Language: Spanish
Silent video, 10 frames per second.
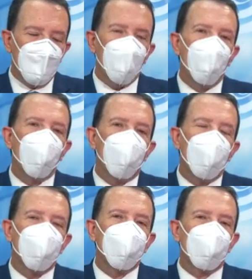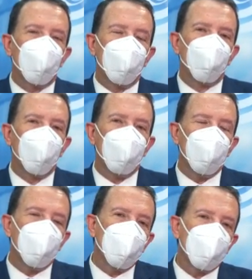con lo cual la persona puede
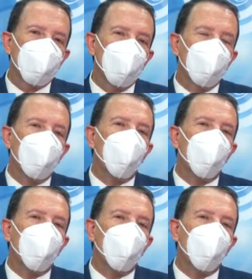ir ya sea